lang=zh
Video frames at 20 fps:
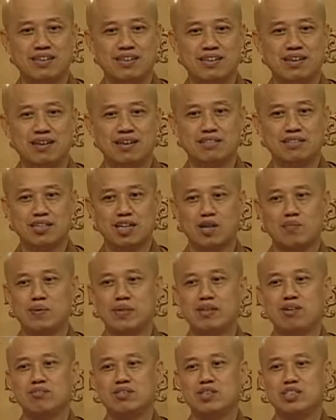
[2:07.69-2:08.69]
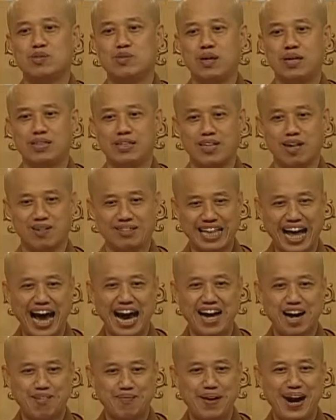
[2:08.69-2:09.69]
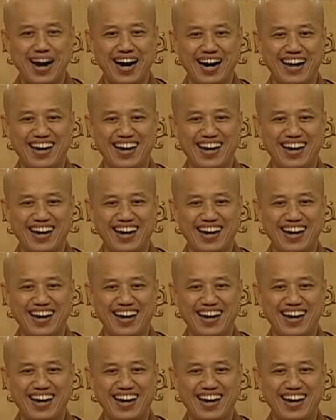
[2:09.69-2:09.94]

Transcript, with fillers: 啊，像我们都习惯一定要打要骂，